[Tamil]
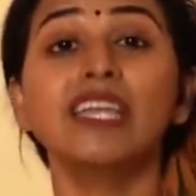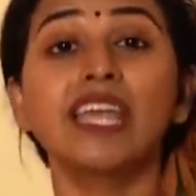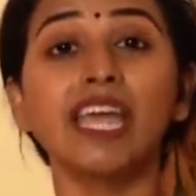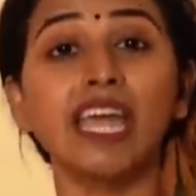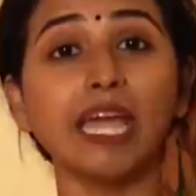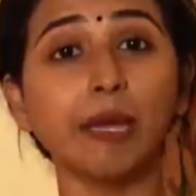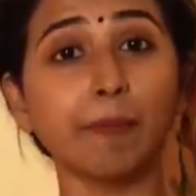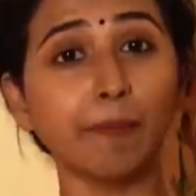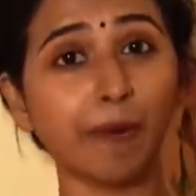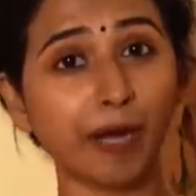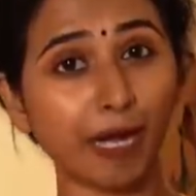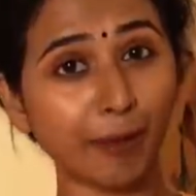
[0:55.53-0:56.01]

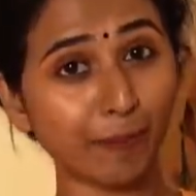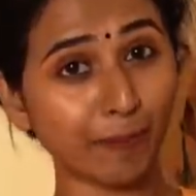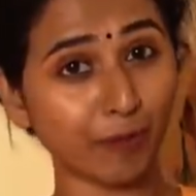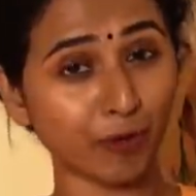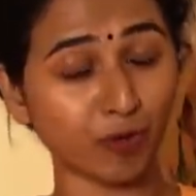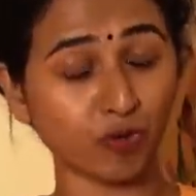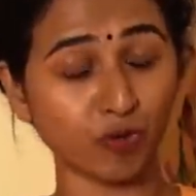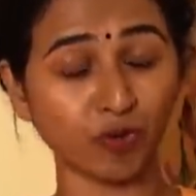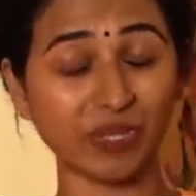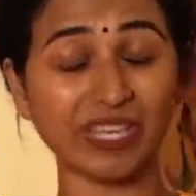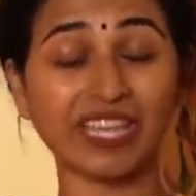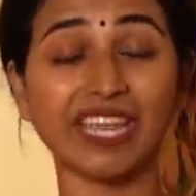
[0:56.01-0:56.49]
ஏன்
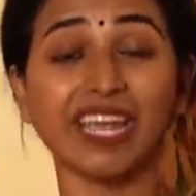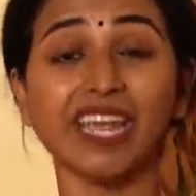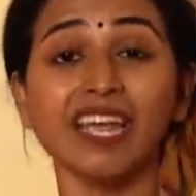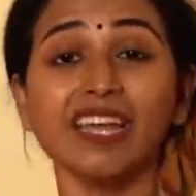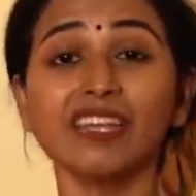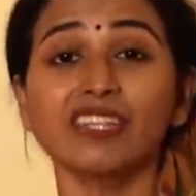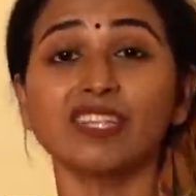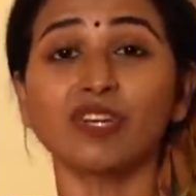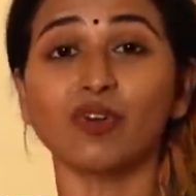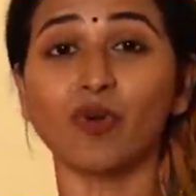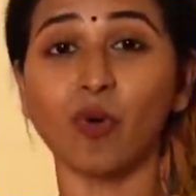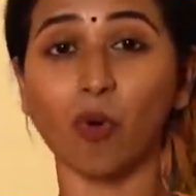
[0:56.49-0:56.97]
பயப்படுறோம் ஏன்
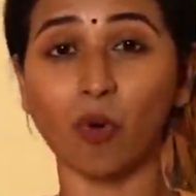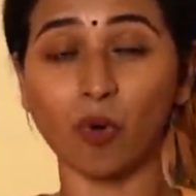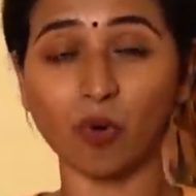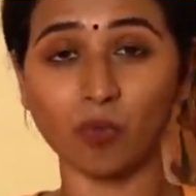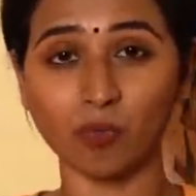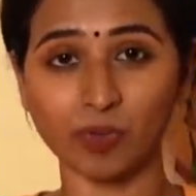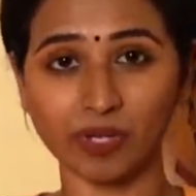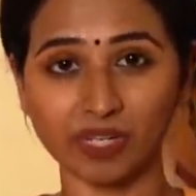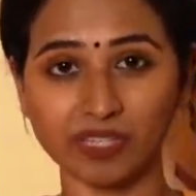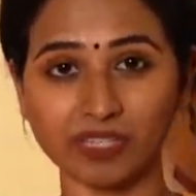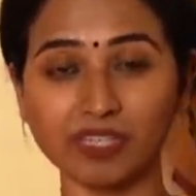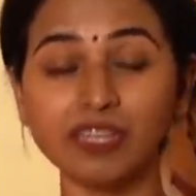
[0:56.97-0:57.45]
இந்த
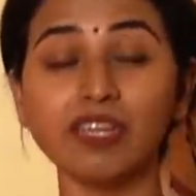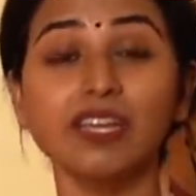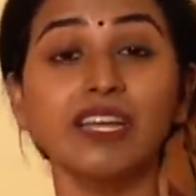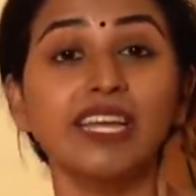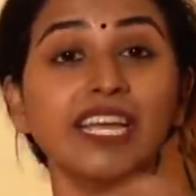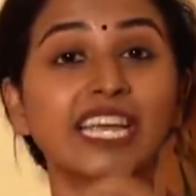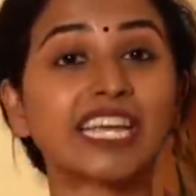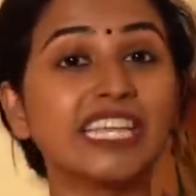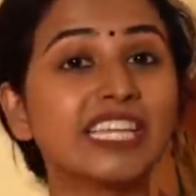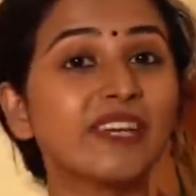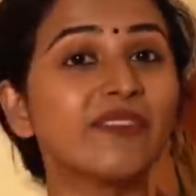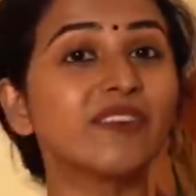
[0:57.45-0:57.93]
கோவம் வருது
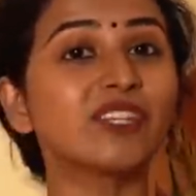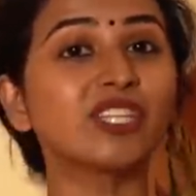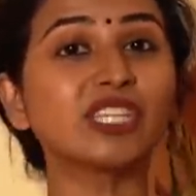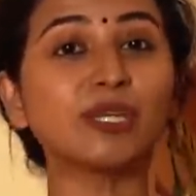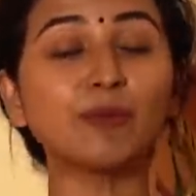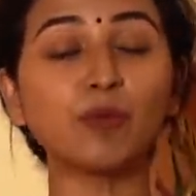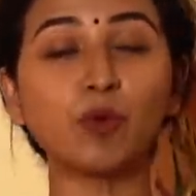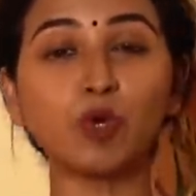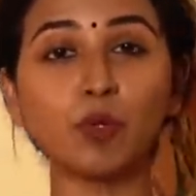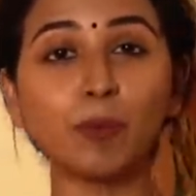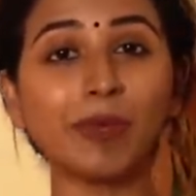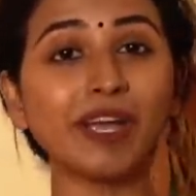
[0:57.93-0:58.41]
இதை வச்சு
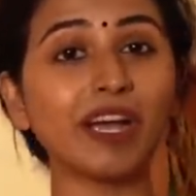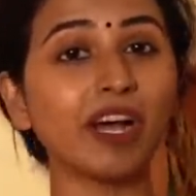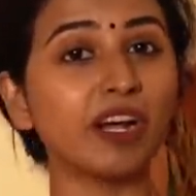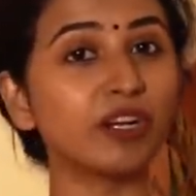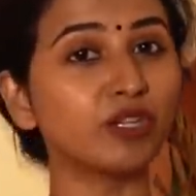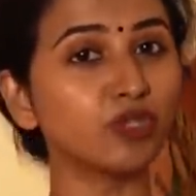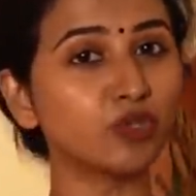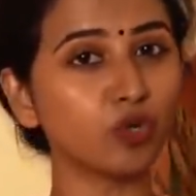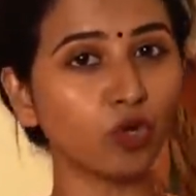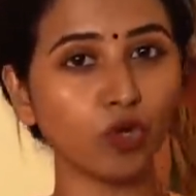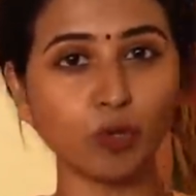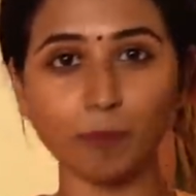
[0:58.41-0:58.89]
நம்ம ஒண்ணுமே
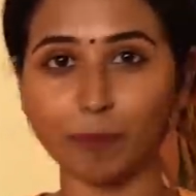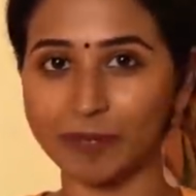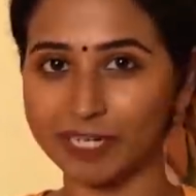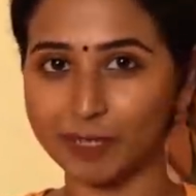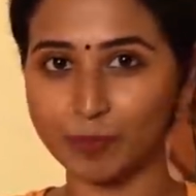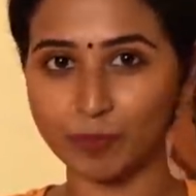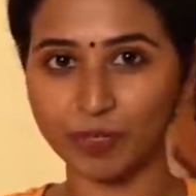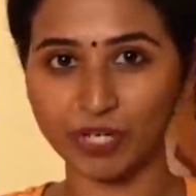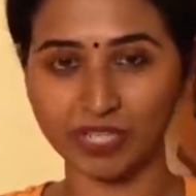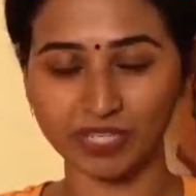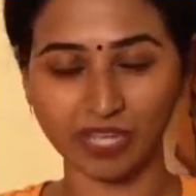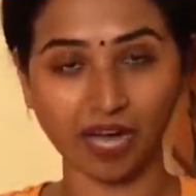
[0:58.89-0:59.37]
கண்ட்ரோலும் பண்ண
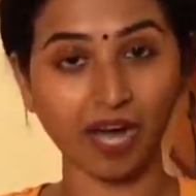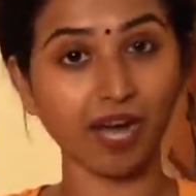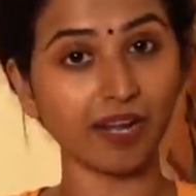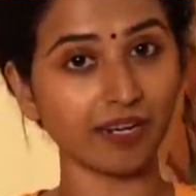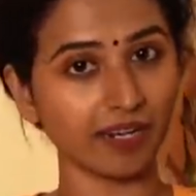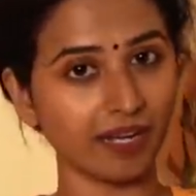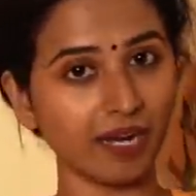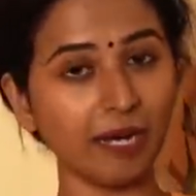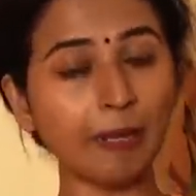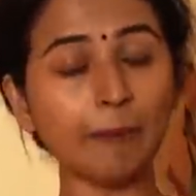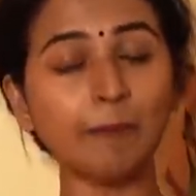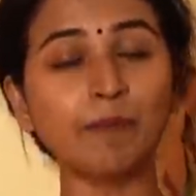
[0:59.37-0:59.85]
முடியாது
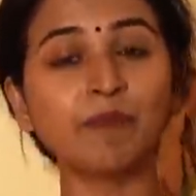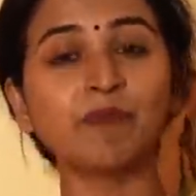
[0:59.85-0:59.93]
ஆனா